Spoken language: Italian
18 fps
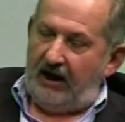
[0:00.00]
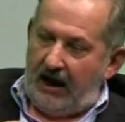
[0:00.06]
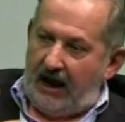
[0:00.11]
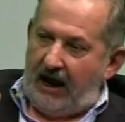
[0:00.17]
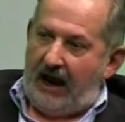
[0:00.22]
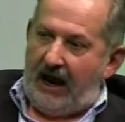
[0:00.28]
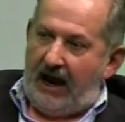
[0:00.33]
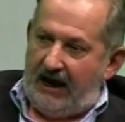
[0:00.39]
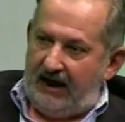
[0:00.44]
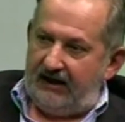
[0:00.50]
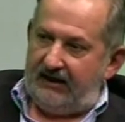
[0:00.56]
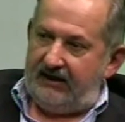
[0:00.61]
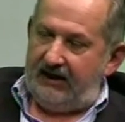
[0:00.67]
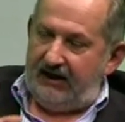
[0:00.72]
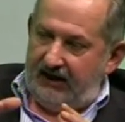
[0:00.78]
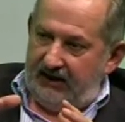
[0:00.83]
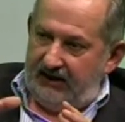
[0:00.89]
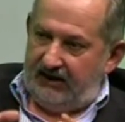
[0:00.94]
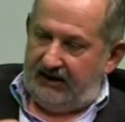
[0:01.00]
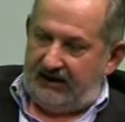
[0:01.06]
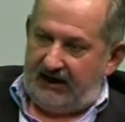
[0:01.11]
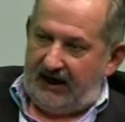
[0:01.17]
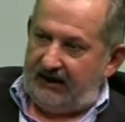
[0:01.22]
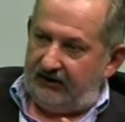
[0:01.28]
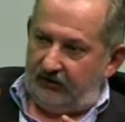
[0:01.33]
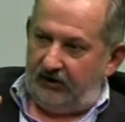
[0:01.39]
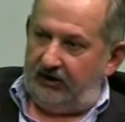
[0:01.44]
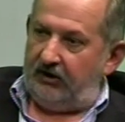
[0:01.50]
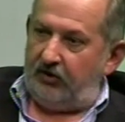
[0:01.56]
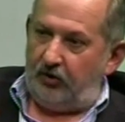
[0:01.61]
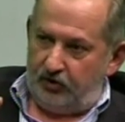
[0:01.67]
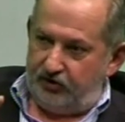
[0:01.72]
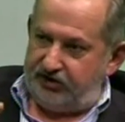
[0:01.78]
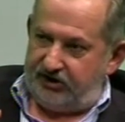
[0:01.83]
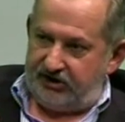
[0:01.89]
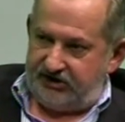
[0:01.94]
anche il canone di
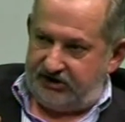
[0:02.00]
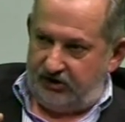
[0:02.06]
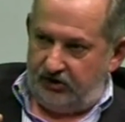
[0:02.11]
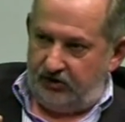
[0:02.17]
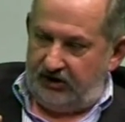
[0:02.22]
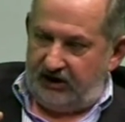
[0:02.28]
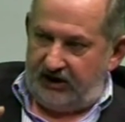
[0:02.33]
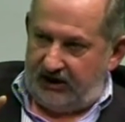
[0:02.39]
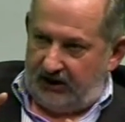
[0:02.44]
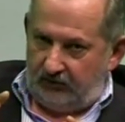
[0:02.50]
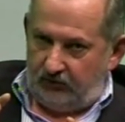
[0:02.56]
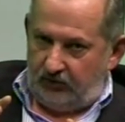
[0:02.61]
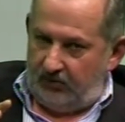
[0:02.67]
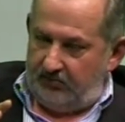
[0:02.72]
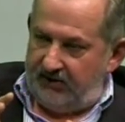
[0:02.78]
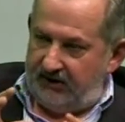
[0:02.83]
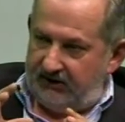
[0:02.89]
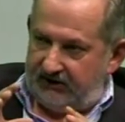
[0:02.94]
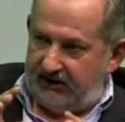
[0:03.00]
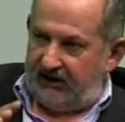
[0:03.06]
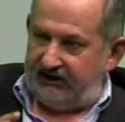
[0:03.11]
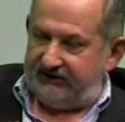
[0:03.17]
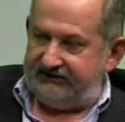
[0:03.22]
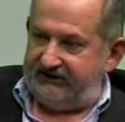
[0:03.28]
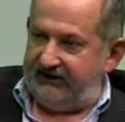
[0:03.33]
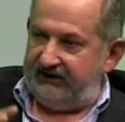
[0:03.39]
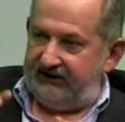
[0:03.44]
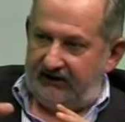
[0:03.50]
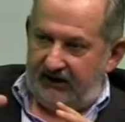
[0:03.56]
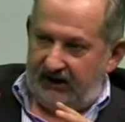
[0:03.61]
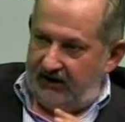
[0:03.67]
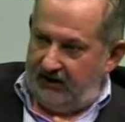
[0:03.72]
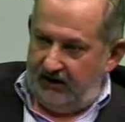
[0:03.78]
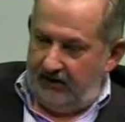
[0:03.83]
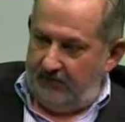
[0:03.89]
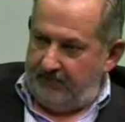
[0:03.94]
concessione che annualmente l'azienda
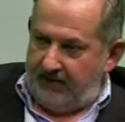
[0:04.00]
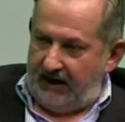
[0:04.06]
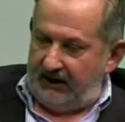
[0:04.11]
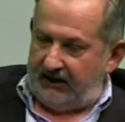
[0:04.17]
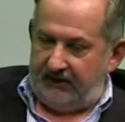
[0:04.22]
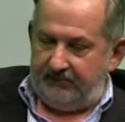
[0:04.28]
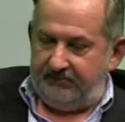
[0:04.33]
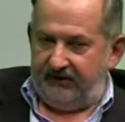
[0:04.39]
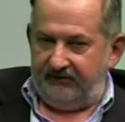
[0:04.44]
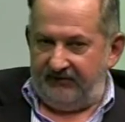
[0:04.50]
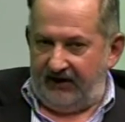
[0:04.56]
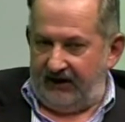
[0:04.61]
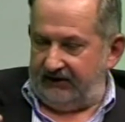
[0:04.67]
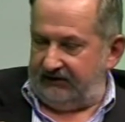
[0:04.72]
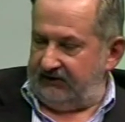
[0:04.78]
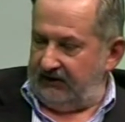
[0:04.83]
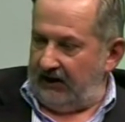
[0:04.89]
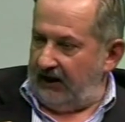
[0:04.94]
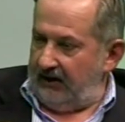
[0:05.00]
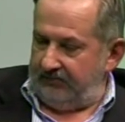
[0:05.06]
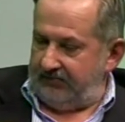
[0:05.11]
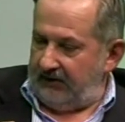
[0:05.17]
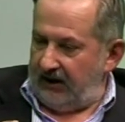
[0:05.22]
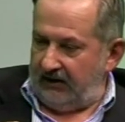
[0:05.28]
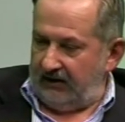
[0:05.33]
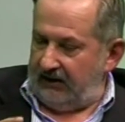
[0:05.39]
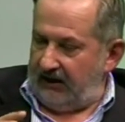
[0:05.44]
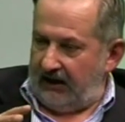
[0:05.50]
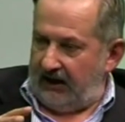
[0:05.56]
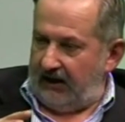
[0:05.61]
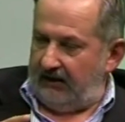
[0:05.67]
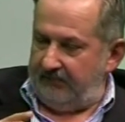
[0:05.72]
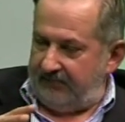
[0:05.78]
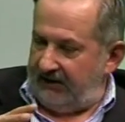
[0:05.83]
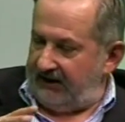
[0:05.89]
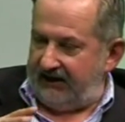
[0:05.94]
paga
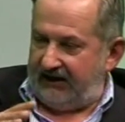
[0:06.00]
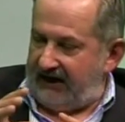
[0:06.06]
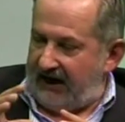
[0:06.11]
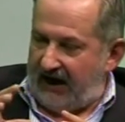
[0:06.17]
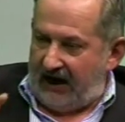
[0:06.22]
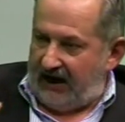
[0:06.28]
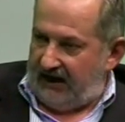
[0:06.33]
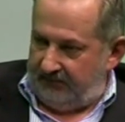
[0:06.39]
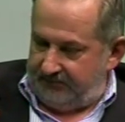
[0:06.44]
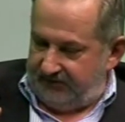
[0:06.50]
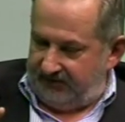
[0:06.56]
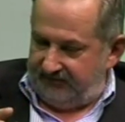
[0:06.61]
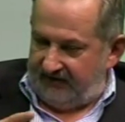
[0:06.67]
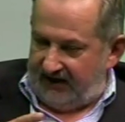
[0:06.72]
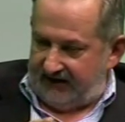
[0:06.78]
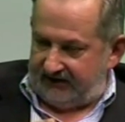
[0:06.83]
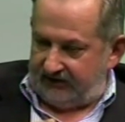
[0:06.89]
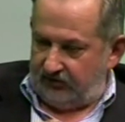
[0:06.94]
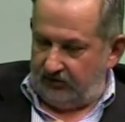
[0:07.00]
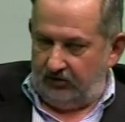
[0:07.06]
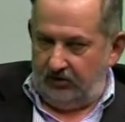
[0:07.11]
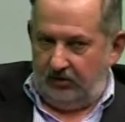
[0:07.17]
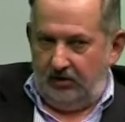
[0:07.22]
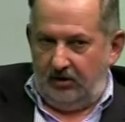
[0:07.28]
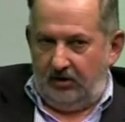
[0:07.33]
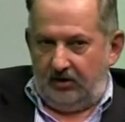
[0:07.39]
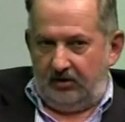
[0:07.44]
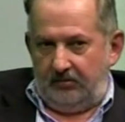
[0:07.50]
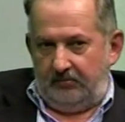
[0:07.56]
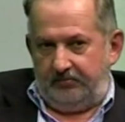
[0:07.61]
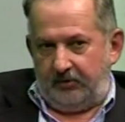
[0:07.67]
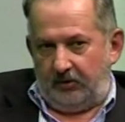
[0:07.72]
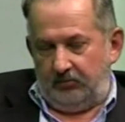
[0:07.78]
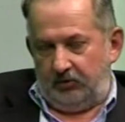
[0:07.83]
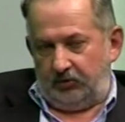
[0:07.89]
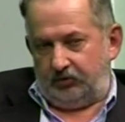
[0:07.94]
pagherà al privato
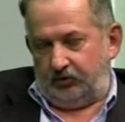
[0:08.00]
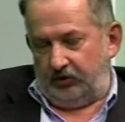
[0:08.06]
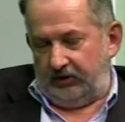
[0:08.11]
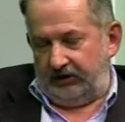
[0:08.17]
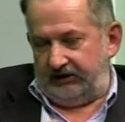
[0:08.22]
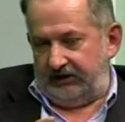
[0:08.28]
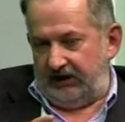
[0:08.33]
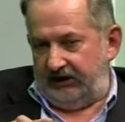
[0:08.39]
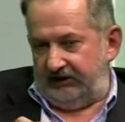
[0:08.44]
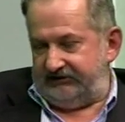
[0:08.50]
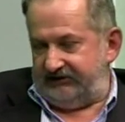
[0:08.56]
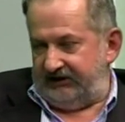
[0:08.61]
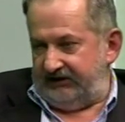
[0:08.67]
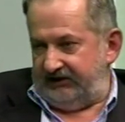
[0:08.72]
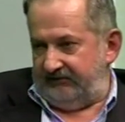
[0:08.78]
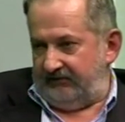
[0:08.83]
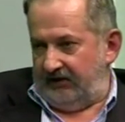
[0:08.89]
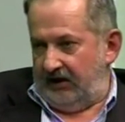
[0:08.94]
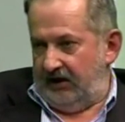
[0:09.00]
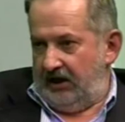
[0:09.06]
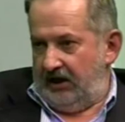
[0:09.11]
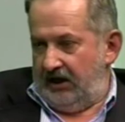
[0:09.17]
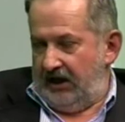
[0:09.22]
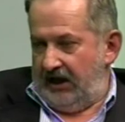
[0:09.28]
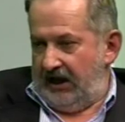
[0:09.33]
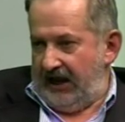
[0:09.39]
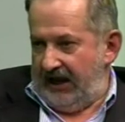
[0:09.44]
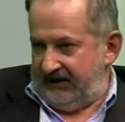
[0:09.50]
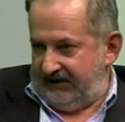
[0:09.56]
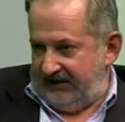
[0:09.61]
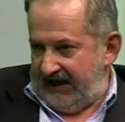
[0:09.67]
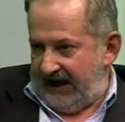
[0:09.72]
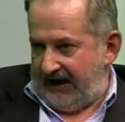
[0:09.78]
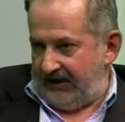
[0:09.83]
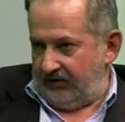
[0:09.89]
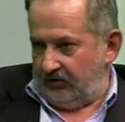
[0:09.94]
promotore dell'iniziativa. È
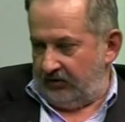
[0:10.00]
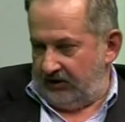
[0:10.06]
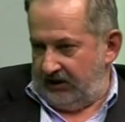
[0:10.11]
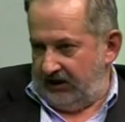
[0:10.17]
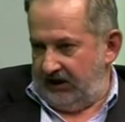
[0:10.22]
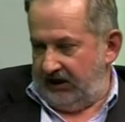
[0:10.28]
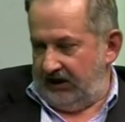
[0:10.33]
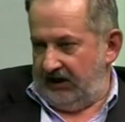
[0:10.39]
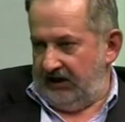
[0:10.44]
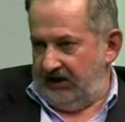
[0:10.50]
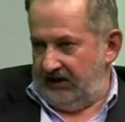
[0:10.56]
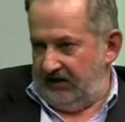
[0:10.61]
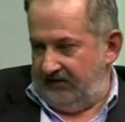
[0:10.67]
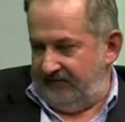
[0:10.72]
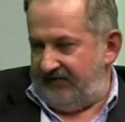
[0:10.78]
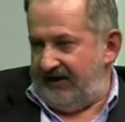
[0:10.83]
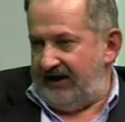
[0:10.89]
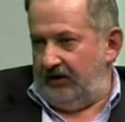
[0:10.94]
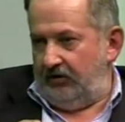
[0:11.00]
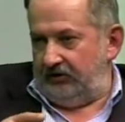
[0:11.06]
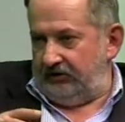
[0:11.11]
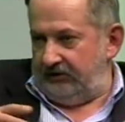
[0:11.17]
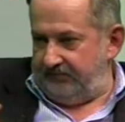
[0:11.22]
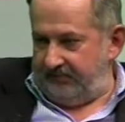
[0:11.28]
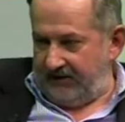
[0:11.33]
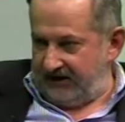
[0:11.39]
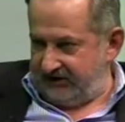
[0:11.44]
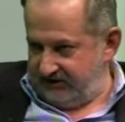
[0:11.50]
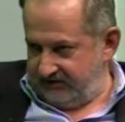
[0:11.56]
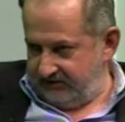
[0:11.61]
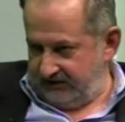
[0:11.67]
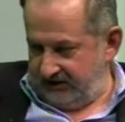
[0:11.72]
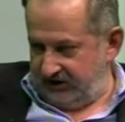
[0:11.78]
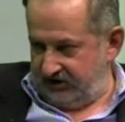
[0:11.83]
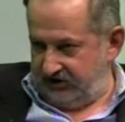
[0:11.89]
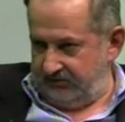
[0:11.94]
chiaro che il livello di
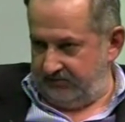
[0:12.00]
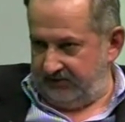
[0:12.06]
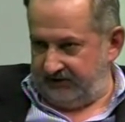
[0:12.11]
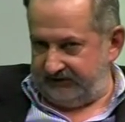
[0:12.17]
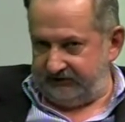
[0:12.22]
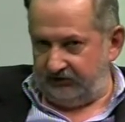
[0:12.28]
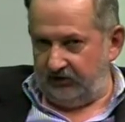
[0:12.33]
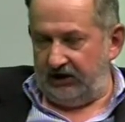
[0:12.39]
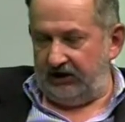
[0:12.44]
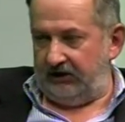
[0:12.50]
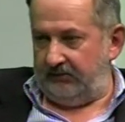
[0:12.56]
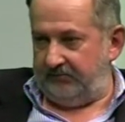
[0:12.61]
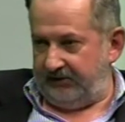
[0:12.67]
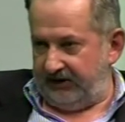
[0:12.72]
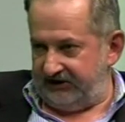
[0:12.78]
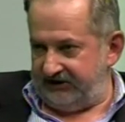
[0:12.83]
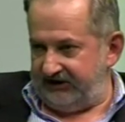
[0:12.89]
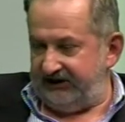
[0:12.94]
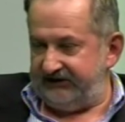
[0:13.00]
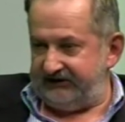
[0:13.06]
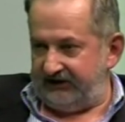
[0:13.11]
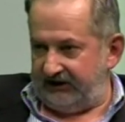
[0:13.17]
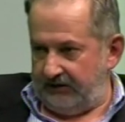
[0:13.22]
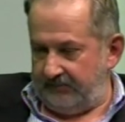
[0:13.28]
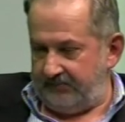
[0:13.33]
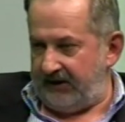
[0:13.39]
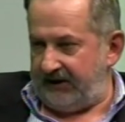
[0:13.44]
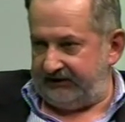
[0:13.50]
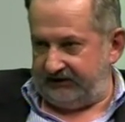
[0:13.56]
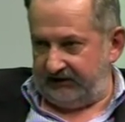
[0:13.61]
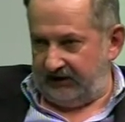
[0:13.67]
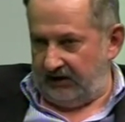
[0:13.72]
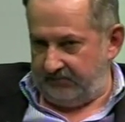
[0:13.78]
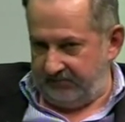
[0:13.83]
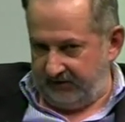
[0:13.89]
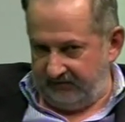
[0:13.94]
partecipazione e di presenza da parte
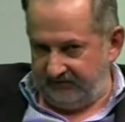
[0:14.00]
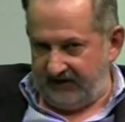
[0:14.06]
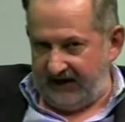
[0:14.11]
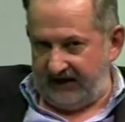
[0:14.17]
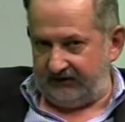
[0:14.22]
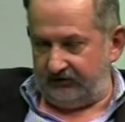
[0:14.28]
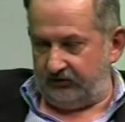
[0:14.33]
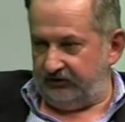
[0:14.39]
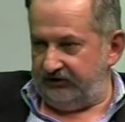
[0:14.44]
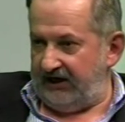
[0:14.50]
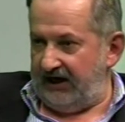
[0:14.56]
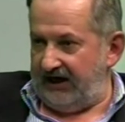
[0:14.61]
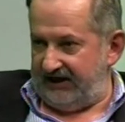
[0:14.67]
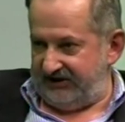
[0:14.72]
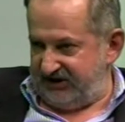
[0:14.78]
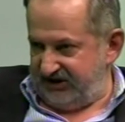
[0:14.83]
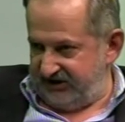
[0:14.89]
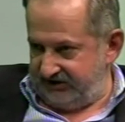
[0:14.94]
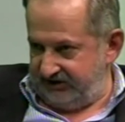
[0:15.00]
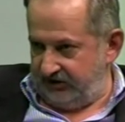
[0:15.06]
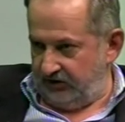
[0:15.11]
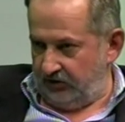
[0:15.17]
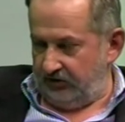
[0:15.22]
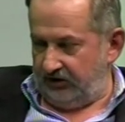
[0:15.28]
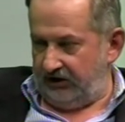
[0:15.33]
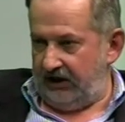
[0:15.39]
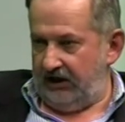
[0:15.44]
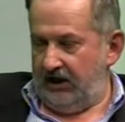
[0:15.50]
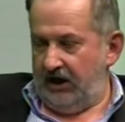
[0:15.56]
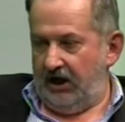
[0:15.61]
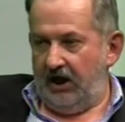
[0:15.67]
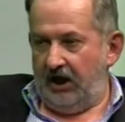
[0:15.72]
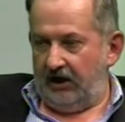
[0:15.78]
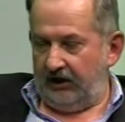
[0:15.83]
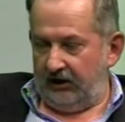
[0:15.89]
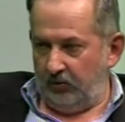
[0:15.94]
del privato nella gestione
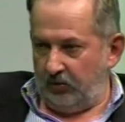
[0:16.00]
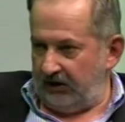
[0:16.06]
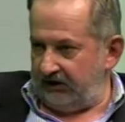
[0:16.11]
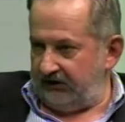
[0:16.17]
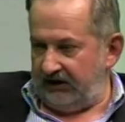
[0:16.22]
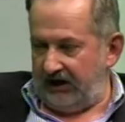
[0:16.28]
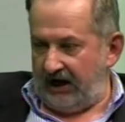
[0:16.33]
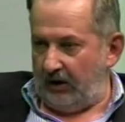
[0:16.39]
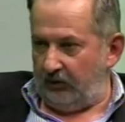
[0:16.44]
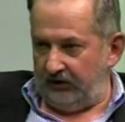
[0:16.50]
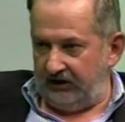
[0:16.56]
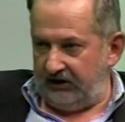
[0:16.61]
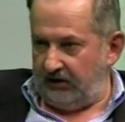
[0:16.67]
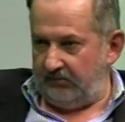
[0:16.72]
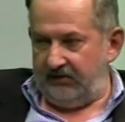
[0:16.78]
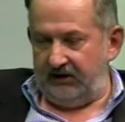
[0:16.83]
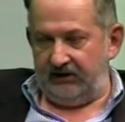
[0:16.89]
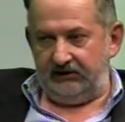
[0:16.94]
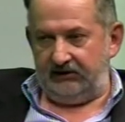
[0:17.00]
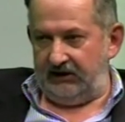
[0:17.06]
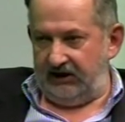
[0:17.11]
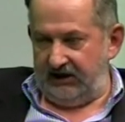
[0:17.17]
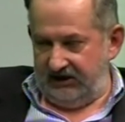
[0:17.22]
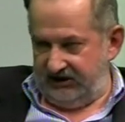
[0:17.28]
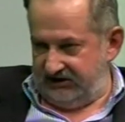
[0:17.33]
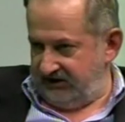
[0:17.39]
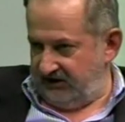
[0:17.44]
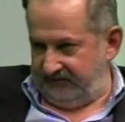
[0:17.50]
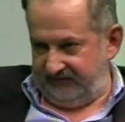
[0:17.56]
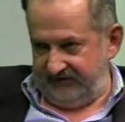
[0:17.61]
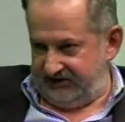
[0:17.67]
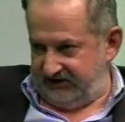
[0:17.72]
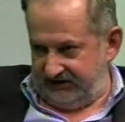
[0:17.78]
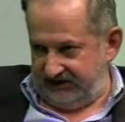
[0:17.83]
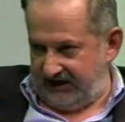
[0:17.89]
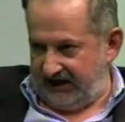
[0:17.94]
riguarderà unicamente i
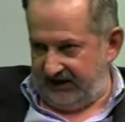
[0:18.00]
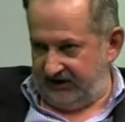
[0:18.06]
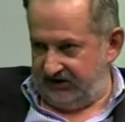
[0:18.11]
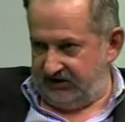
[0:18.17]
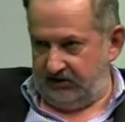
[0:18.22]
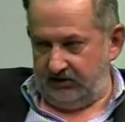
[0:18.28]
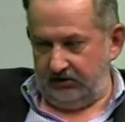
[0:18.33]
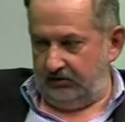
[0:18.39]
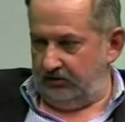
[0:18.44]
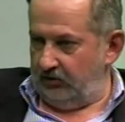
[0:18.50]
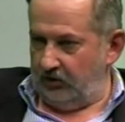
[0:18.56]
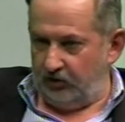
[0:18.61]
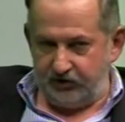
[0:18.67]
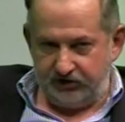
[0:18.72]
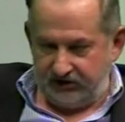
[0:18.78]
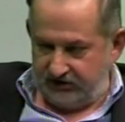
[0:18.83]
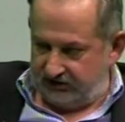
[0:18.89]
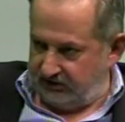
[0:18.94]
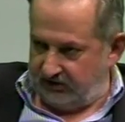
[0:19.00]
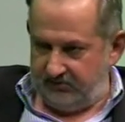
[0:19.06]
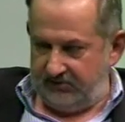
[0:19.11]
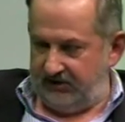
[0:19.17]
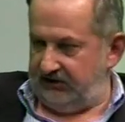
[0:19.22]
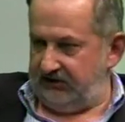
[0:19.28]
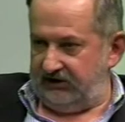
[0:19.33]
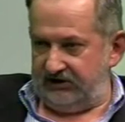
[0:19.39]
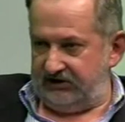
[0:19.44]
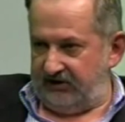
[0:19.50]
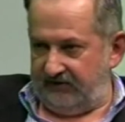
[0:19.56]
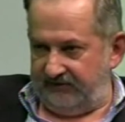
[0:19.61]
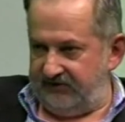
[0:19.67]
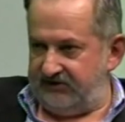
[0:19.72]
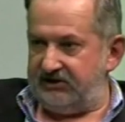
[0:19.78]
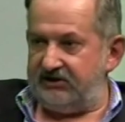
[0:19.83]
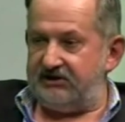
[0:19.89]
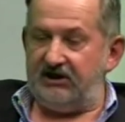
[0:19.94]
servizi tecnici, certo. non certamente i
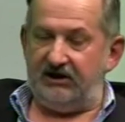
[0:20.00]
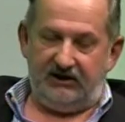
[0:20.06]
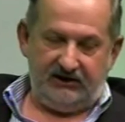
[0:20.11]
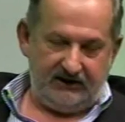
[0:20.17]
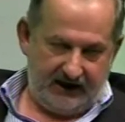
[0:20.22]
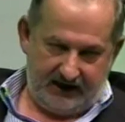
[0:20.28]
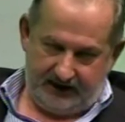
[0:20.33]
servizi sanitari. sanitari.